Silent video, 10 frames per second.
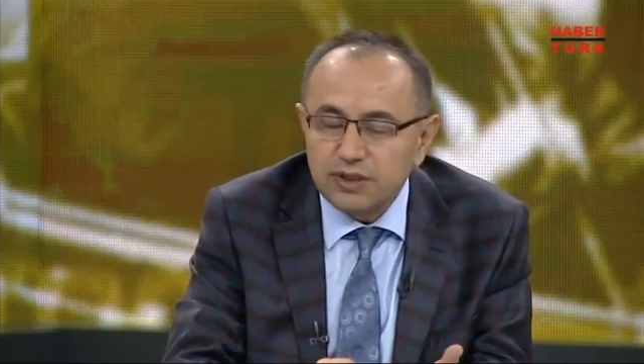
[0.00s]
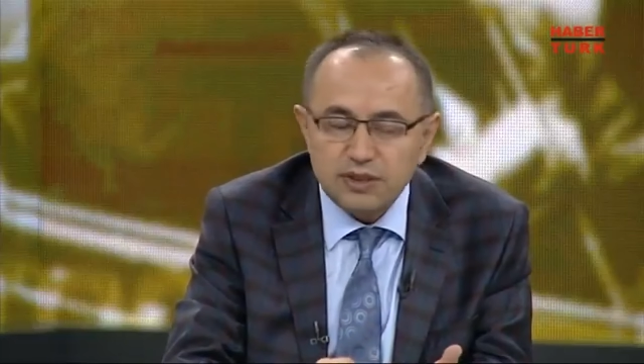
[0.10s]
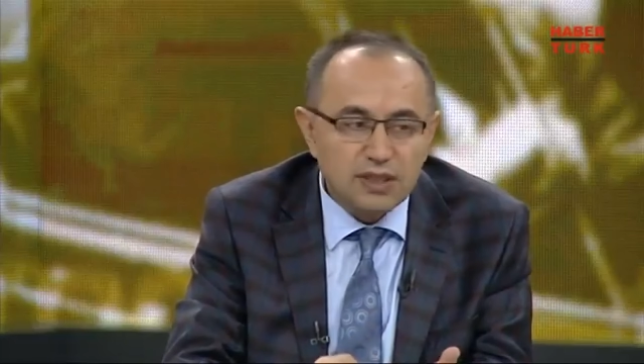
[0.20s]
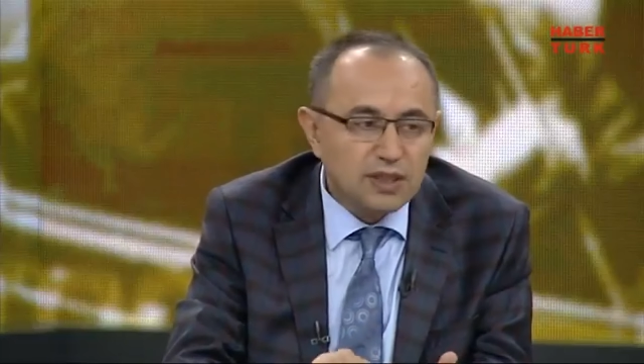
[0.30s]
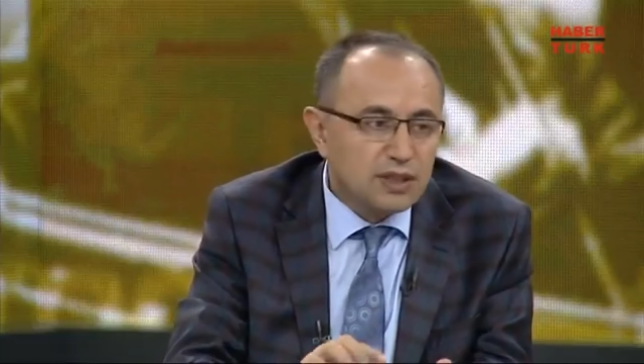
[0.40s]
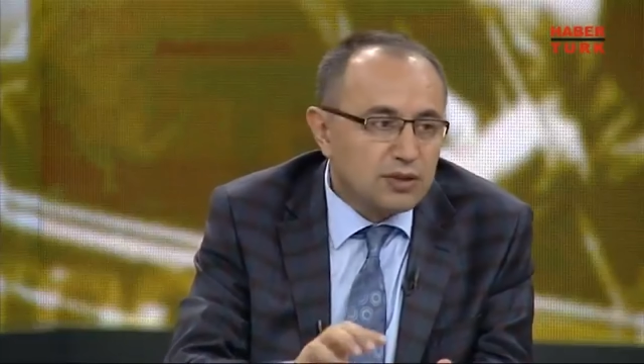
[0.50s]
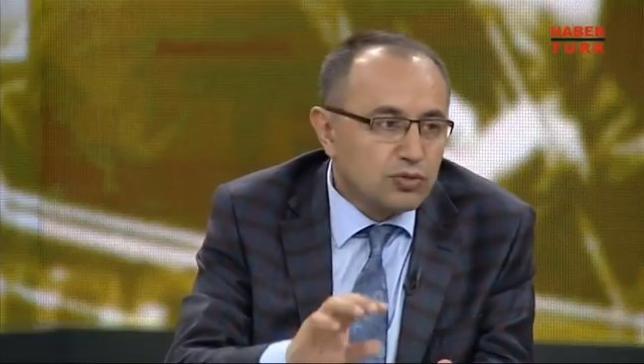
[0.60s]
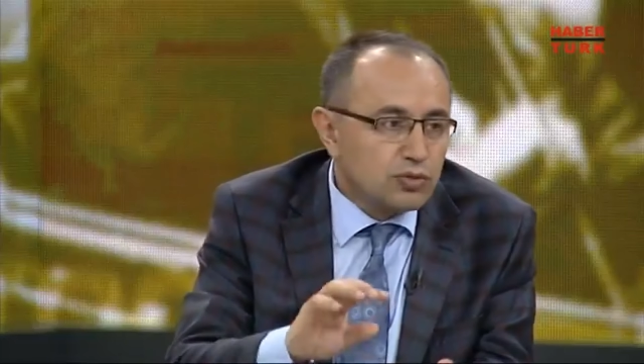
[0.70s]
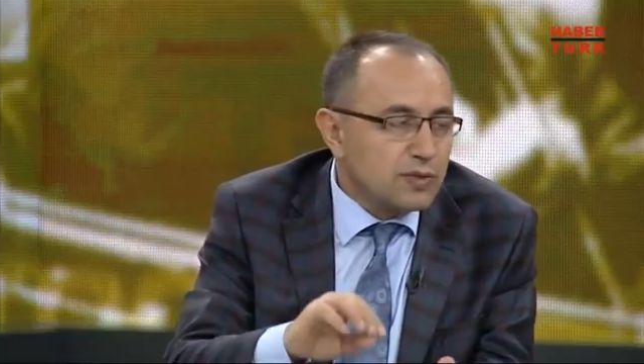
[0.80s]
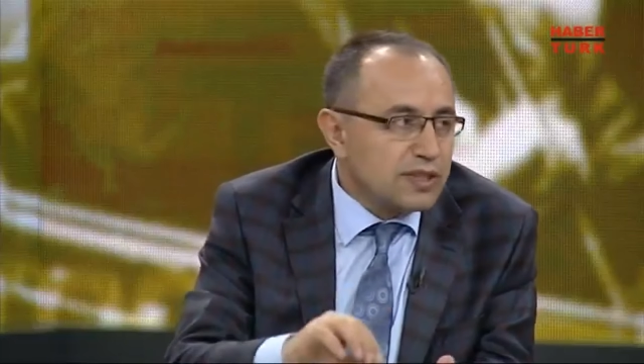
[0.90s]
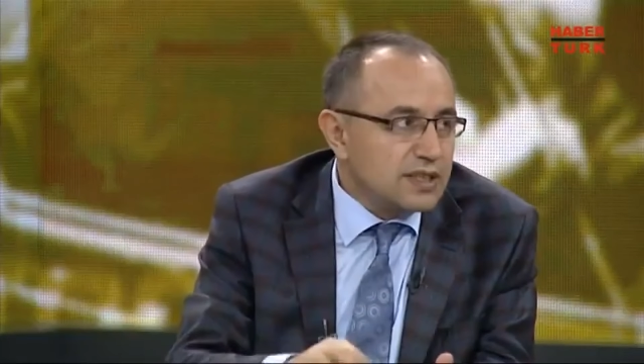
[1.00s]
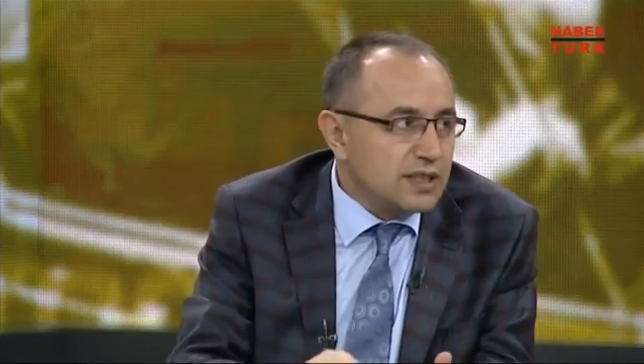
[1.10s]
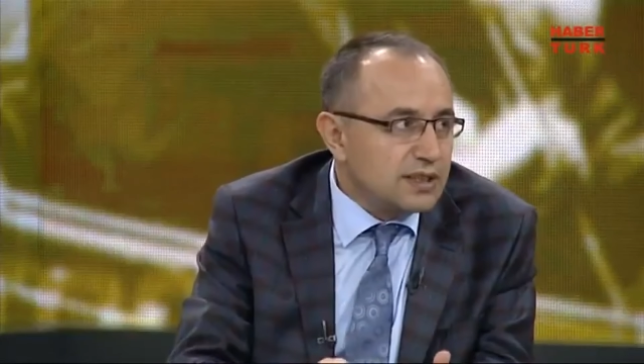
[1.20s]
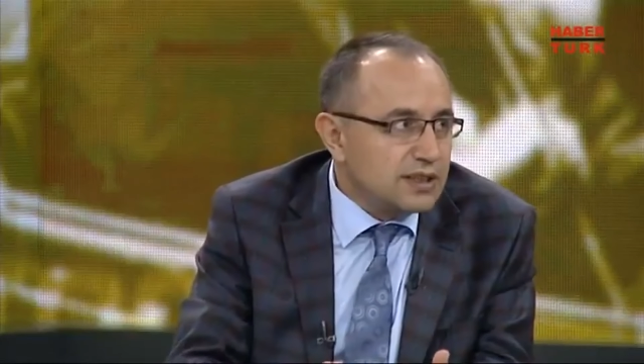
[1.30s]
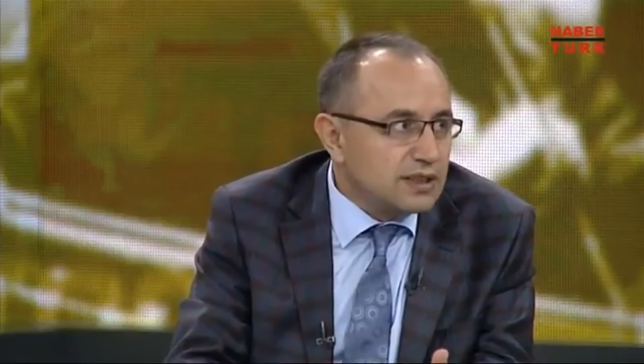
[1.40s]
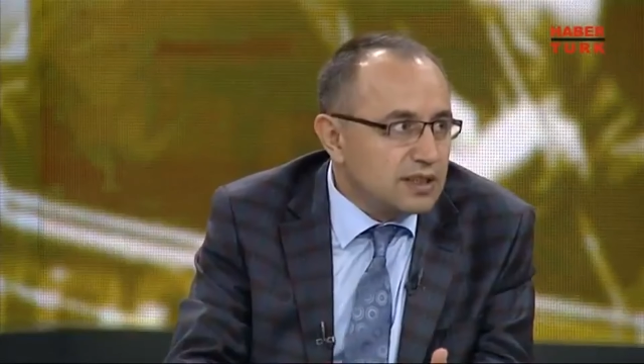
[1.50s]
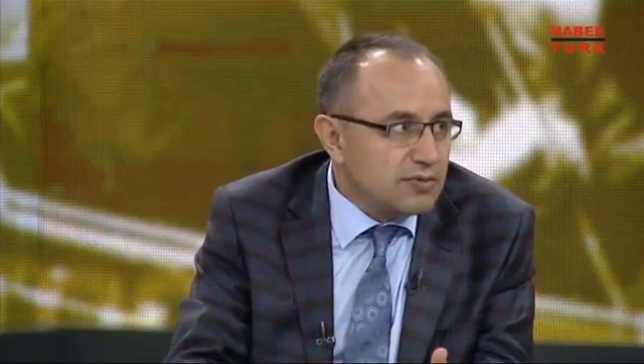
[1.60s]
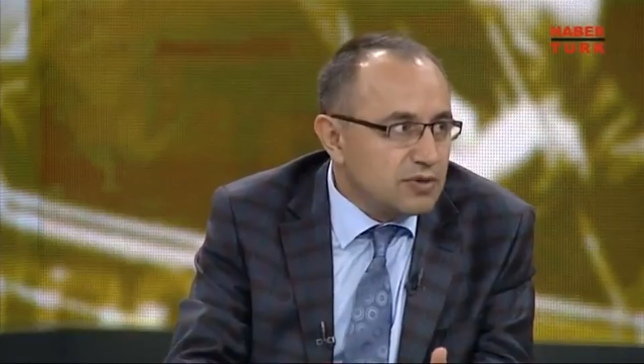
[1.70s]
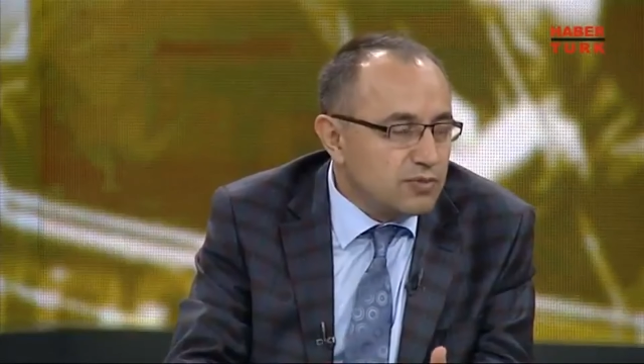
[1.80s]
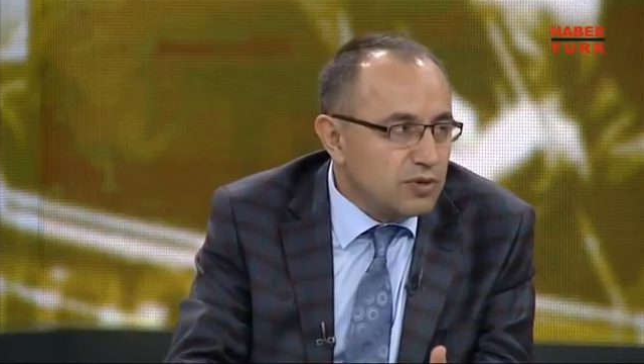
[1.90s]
Bir Türkmen Sahra dediğimiz